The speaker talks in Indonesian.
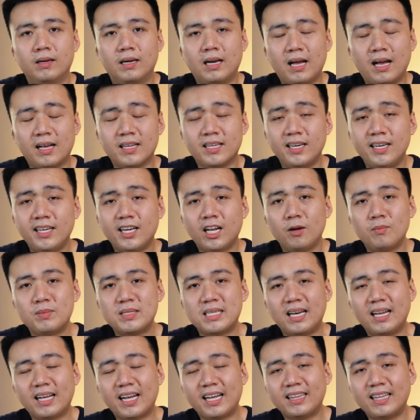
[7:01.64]
Nah, jadi kalau
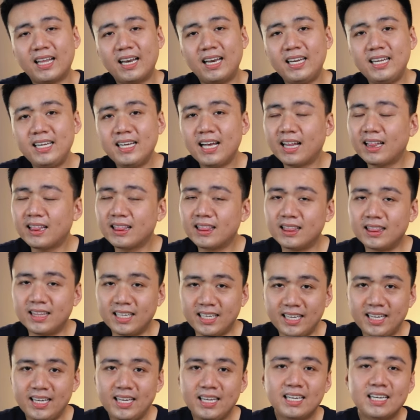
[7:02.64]
misalnya kita lihat
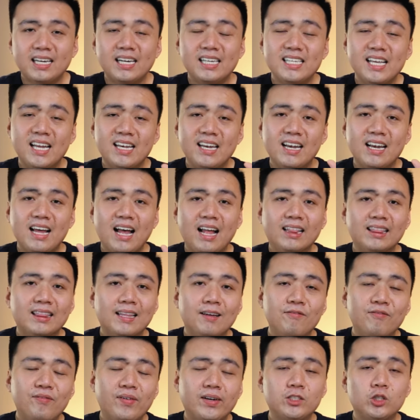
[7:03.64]
nih, kejadian
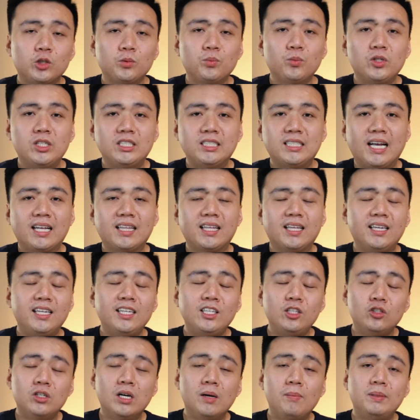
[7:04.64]
Antam versus Said
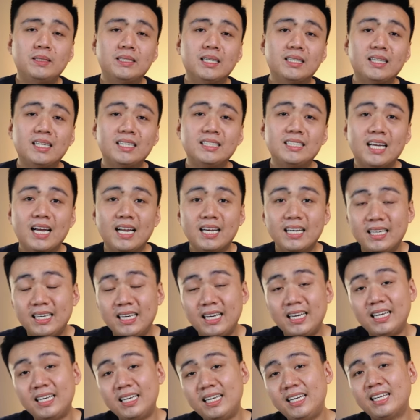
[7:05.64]
ini juga bisa
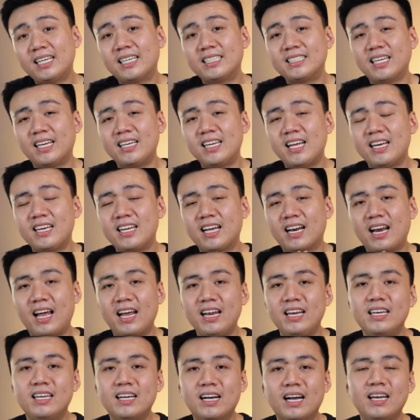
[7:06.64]
terjadi di kejadian yang
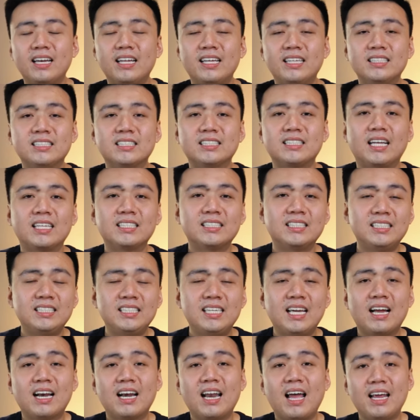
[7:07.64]
lain dengan instansi
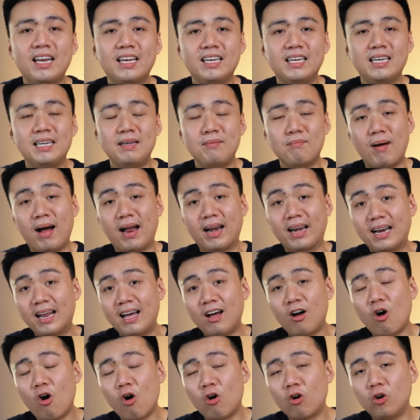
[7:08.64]
yang lain, di
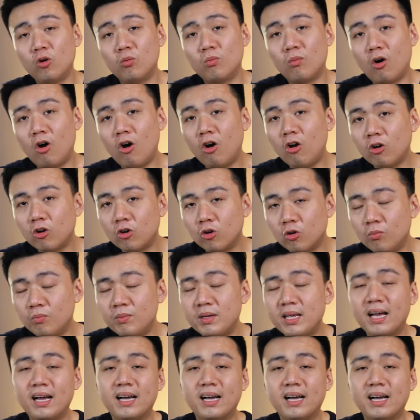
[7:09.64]
mana oknum-oknum